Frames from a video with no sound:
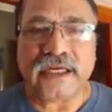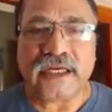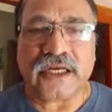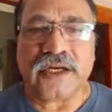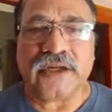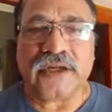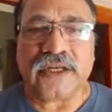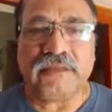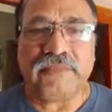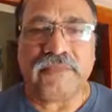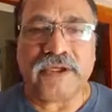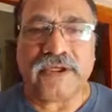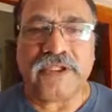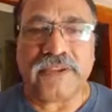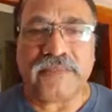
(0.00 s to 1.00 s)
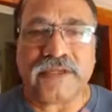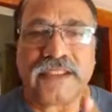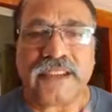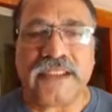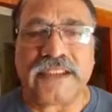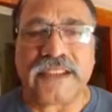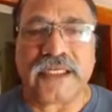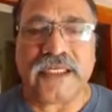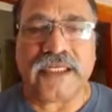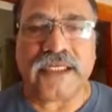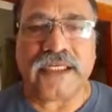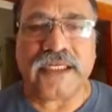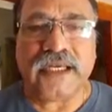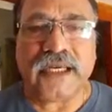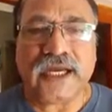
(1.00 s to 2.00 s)
కనుక మీరు స్పందించాలి
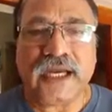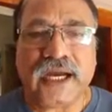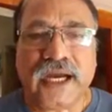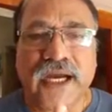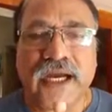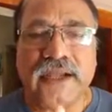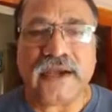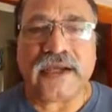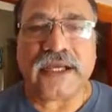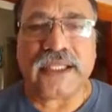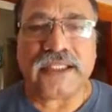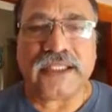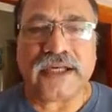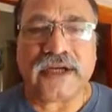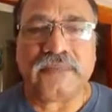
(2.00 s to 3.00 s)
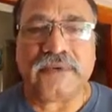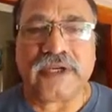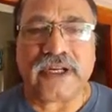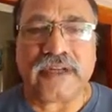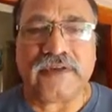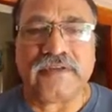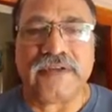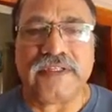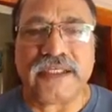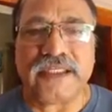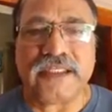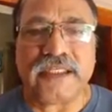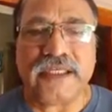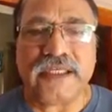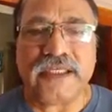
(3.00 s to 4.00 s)
ఆ యొక్క ధర్మ ప్రారంభం
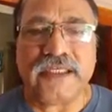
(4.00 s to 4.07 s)
చేత